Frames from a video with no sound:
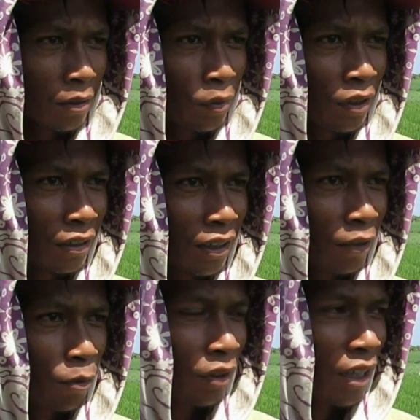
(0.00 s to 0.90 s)

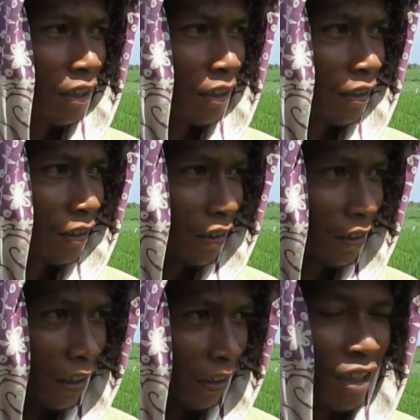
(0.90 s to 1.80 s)
sebenarnya itu petani
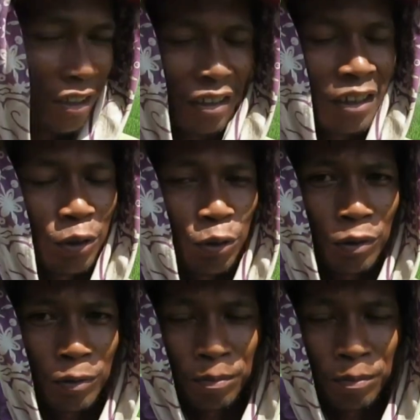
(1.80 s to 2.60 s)
kita sendiri itu